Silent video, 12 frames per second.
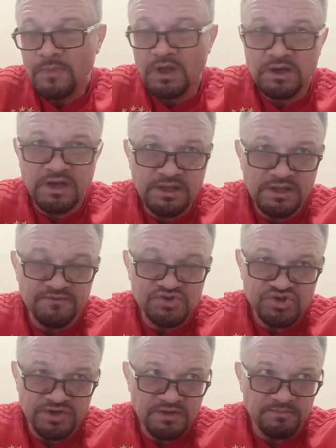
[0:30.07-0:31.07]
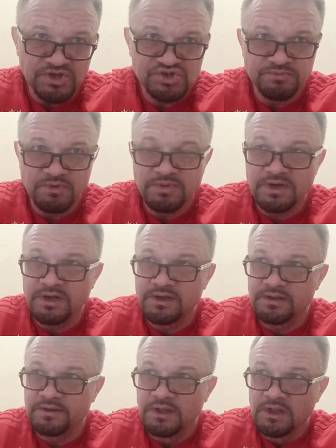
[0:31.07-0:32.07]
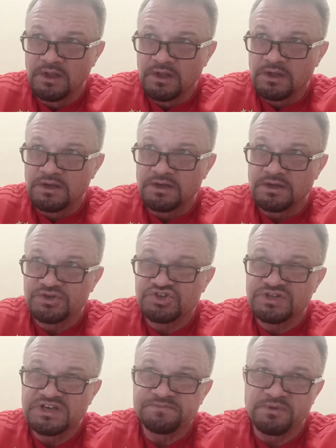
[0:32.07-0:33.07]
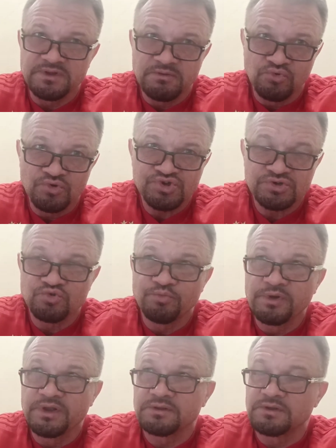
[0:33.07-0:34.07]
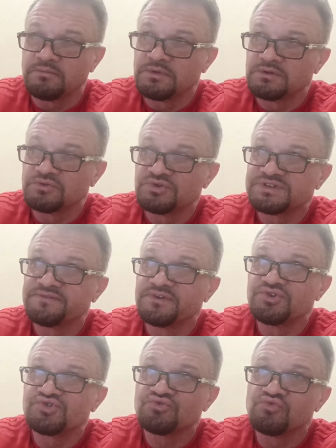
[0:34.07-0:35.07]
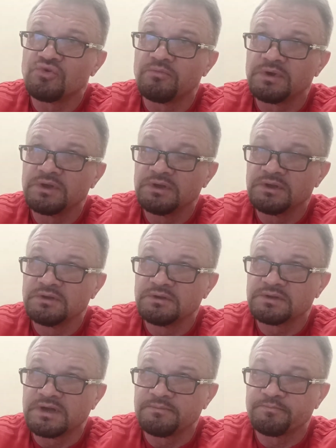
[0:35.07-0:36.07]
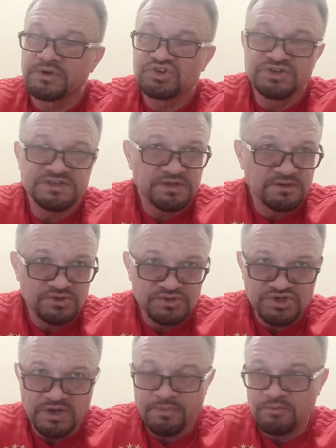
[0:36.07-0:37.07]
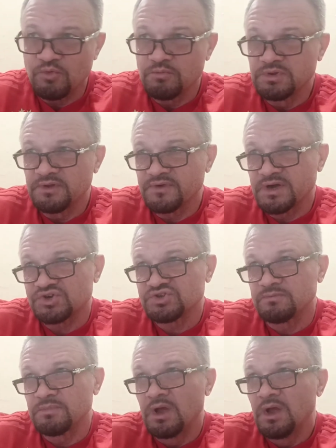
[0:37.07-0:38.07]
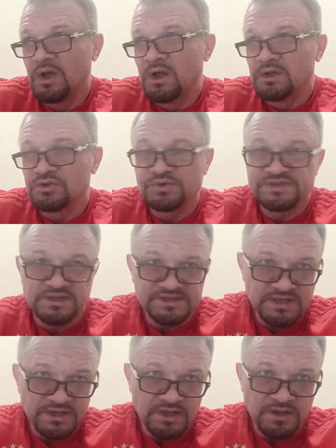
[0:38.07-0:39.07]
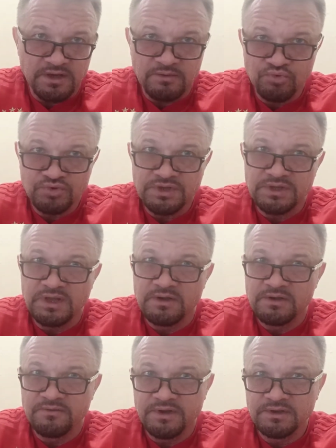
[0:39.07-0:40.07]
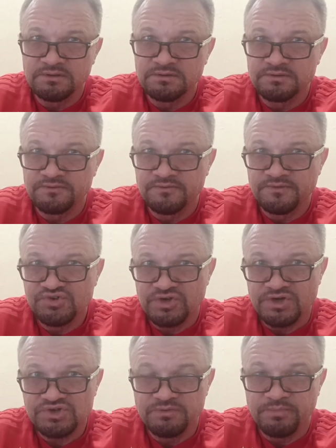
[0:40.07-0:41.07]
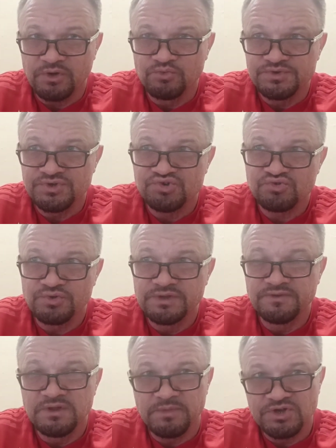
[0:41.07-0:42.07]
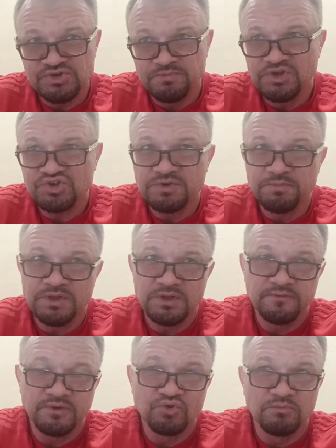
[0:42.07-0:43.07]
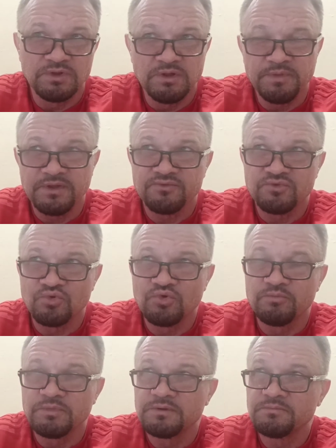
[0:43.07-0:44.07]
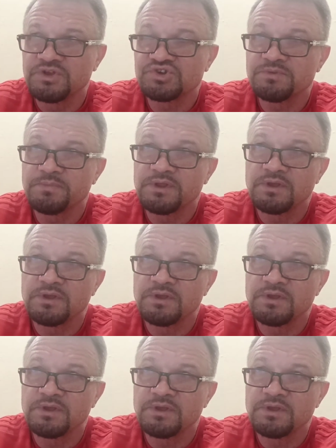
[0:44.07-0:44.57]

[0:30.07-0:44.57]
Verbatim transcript: Хоккей вечерним матчем мы брали 4,5 э, больше дуплетом, а, то есть двойничком, и там по 6 шай, по-моему, было в каждом. То есть эта стратегия работает. Я говорил во вчерашнем прогнозе, что дневные матчи меньше 5, в одном было 5, в другом меньше 5.